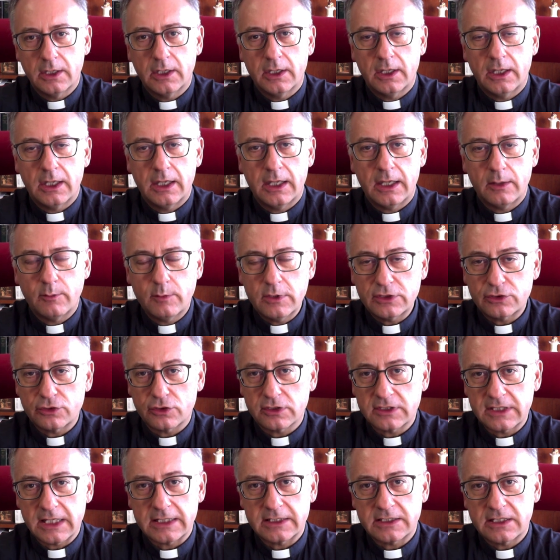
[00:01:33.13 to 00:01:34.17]
Eh,
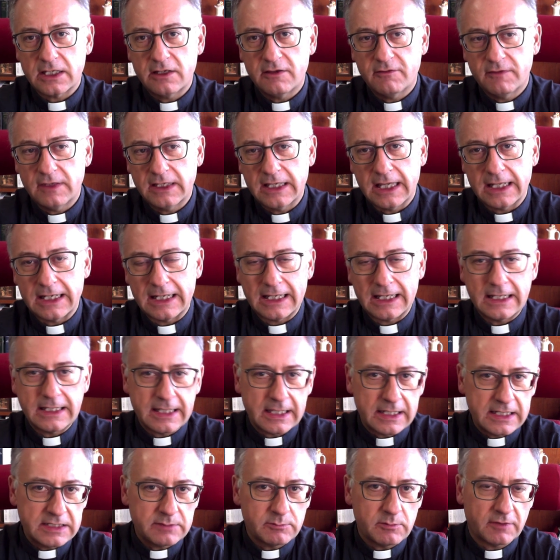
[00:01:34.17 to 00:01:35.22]
questo sta a significare che il
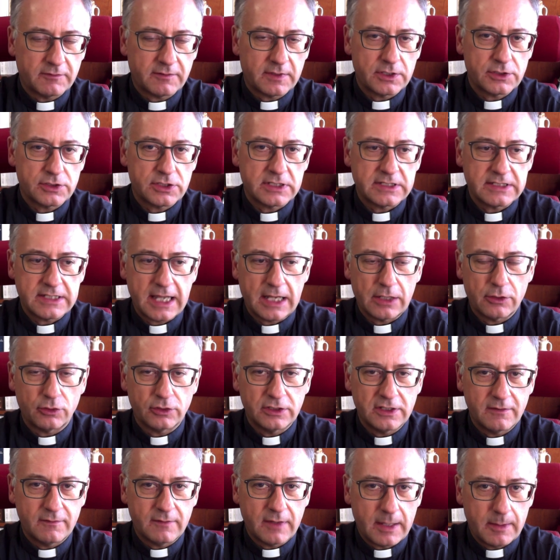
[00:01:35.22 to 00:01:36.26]
carisma francescano
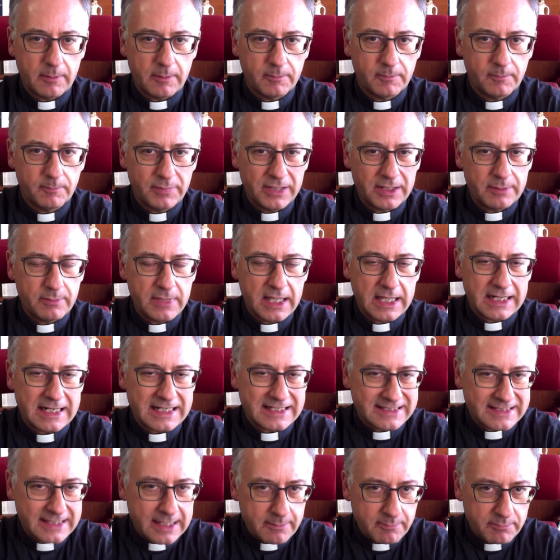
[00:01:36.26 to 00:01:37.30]
deve permeare
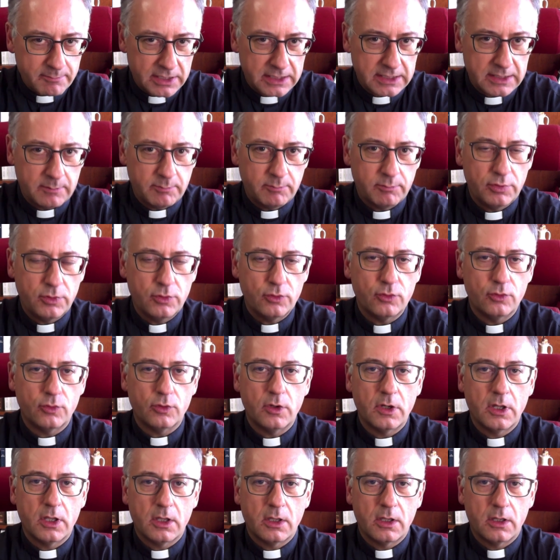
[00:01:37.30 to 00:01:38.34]
sempre di più
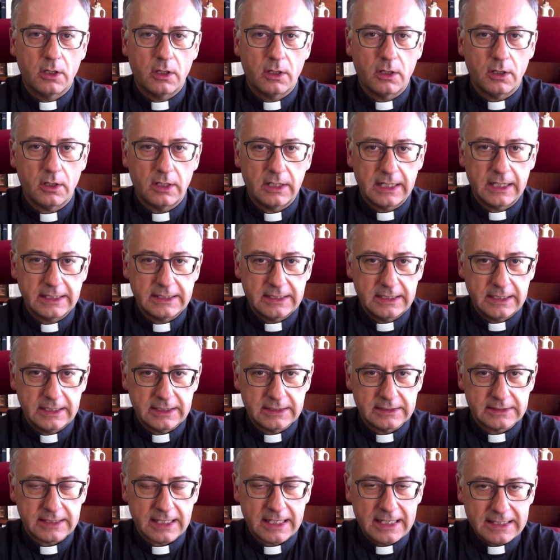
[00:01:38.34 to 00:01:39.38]
eh, la
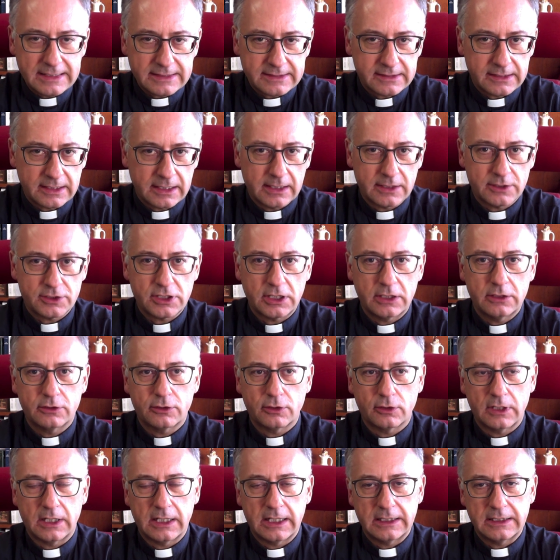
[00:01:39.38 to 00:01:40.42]
Chiesa, essere al
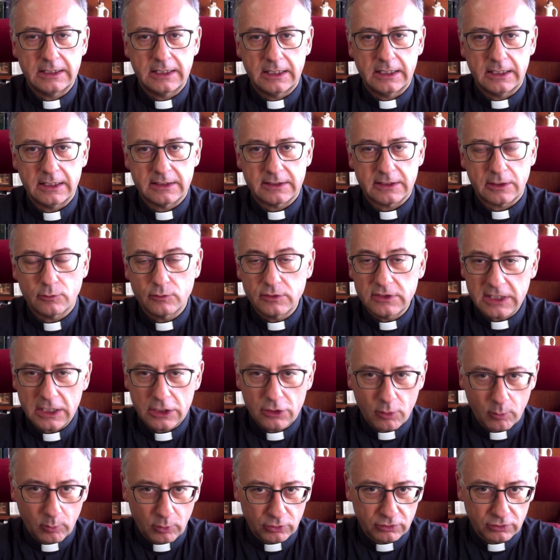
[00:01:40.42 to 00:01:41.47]
centro della Chiesa, un
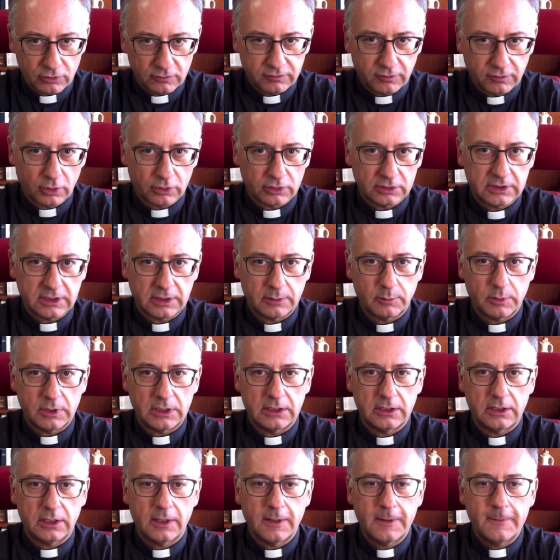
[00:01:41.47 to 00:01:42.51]
segno molto forte
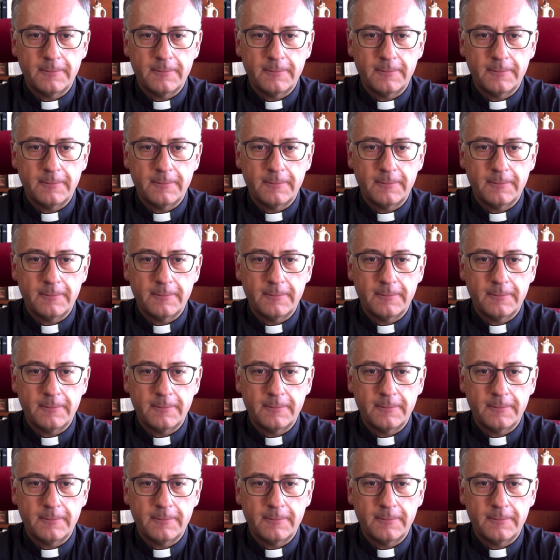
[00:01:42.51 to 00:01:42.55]
quindi.